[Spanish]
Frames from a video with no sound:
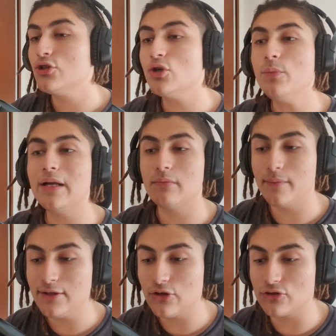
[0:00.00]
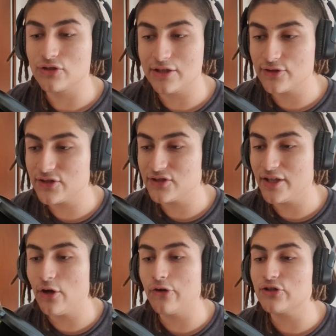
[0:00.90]
Yo por el momento, si les soy
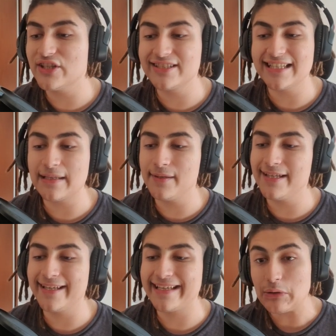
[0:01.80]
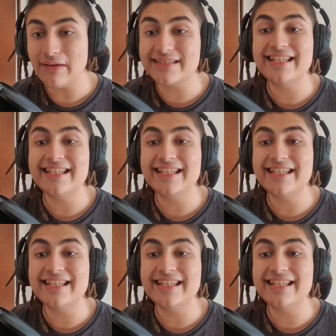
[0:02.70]
sincero, no sé exactamente cuál va a